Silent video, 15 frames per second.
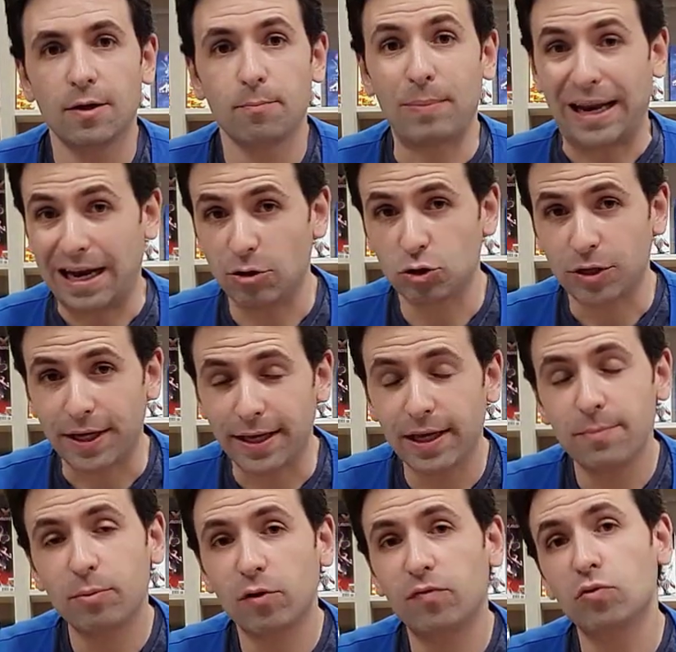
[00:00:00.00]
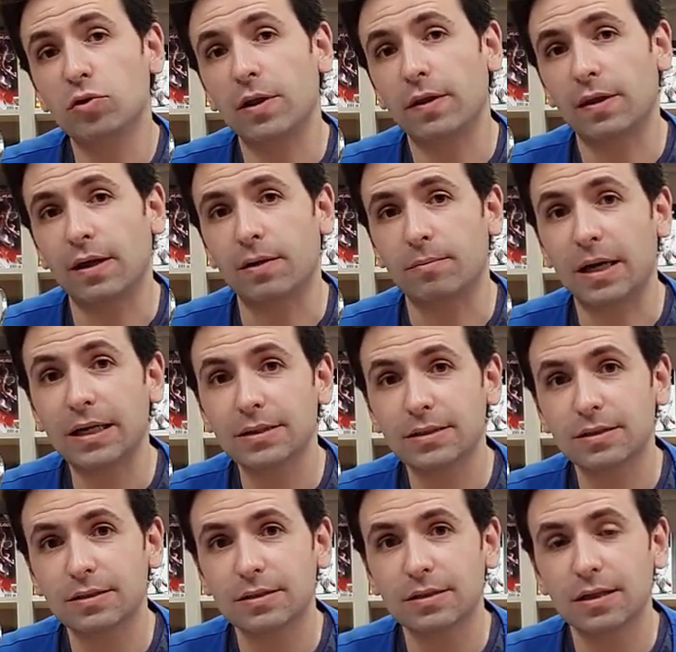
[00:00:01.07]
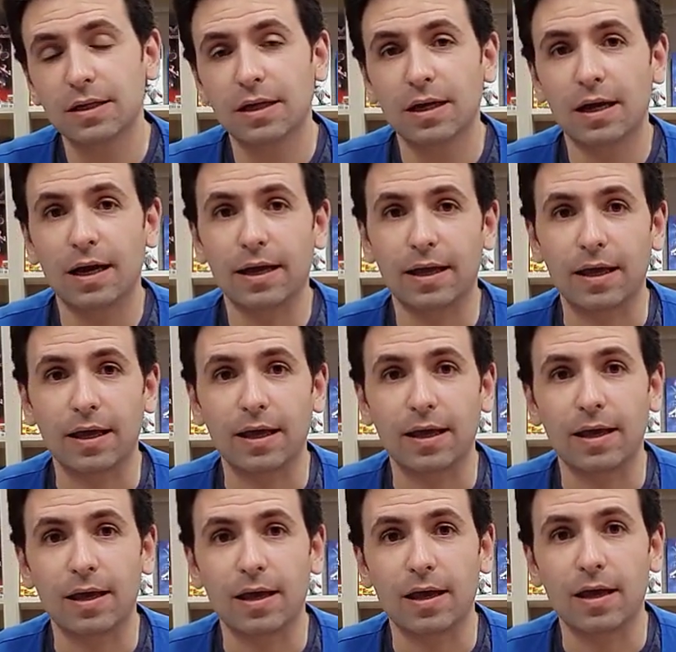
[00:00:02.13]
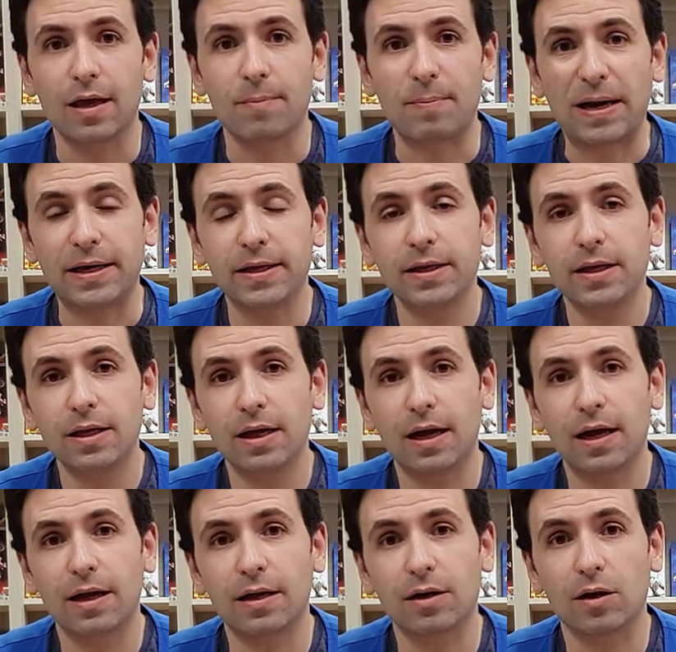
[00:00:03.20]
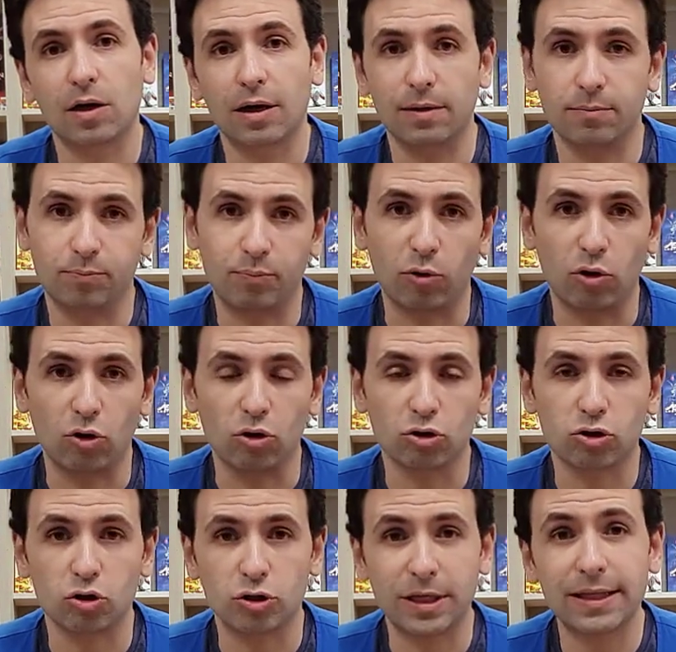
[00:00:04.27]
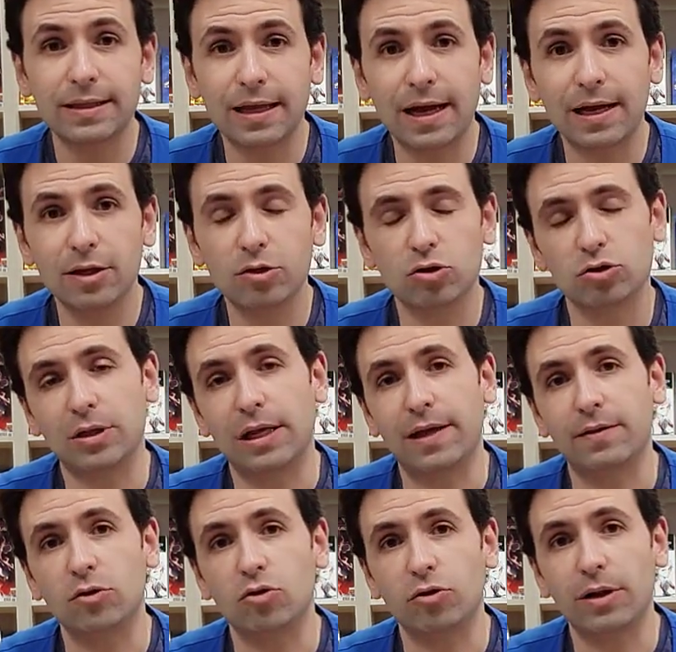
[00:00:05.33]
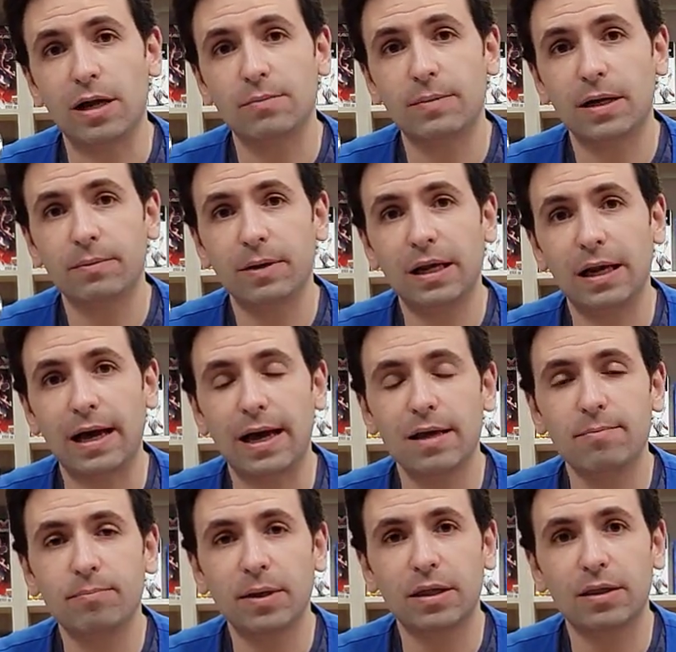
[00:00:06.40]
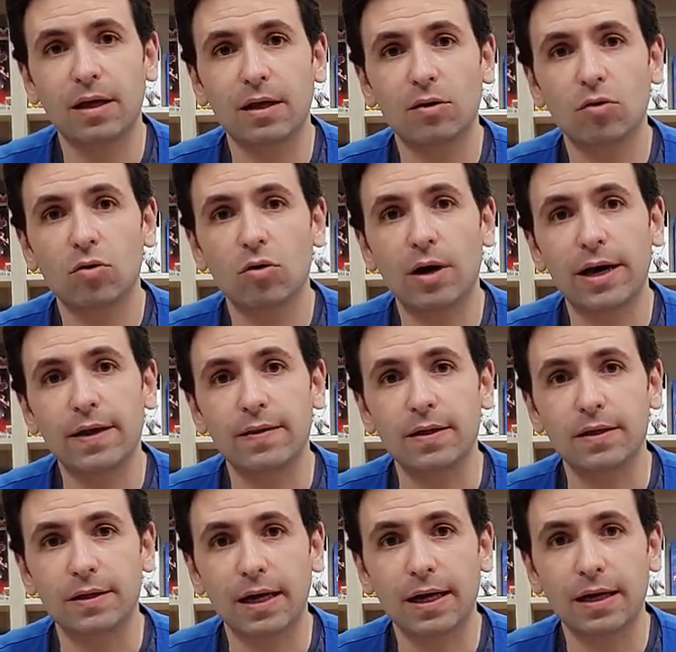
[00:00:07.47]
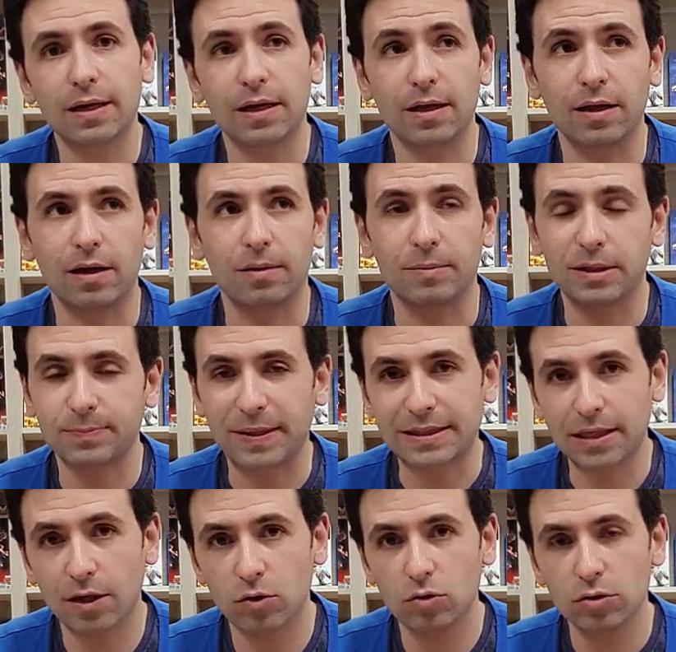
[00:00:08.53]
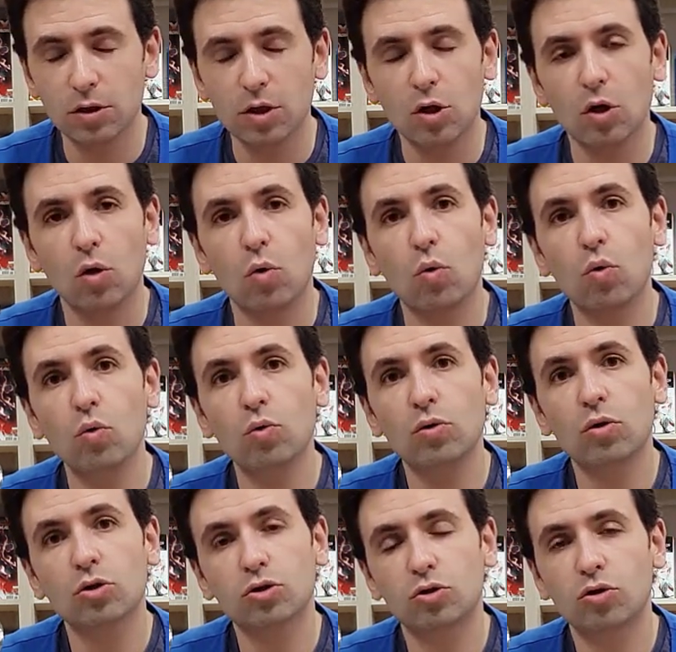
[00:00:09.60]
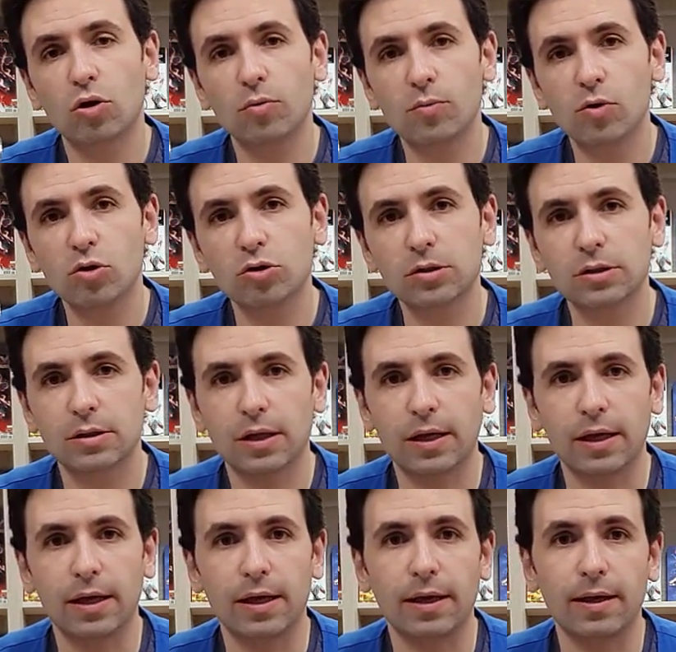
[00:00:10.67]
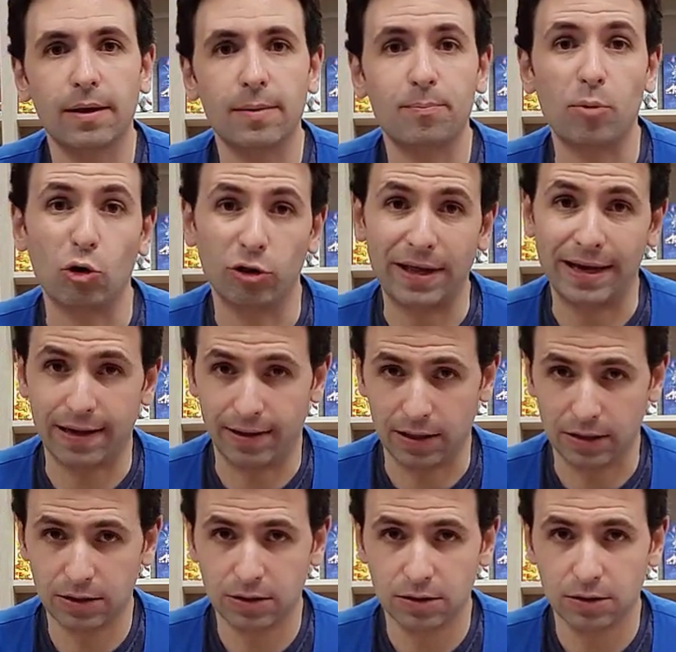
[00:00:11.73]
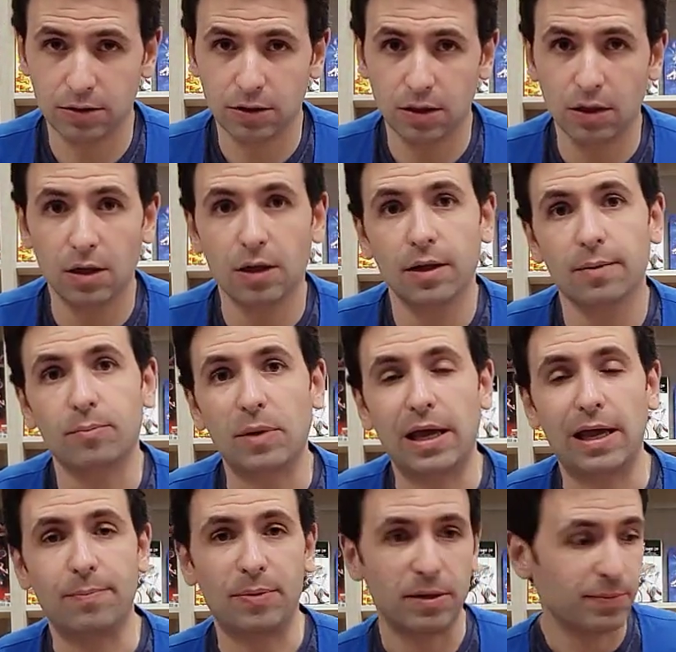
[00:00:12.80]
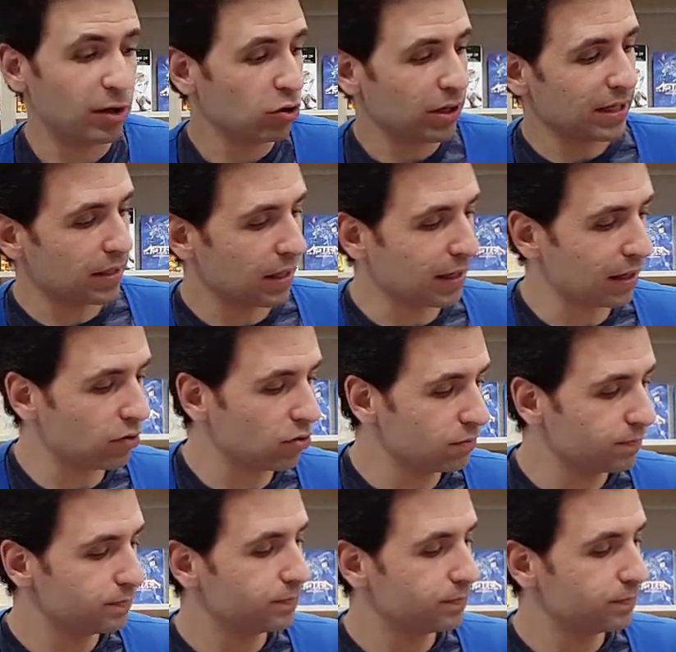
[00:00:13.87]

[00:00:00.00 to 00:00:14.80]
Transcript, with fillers: Para los que quieren profundizar más, eh, Panini, por los 80 años de la editorial Marvel, ha empezado a editar el mes pasado unos tomos eh, por décadas. El primero que han sacado,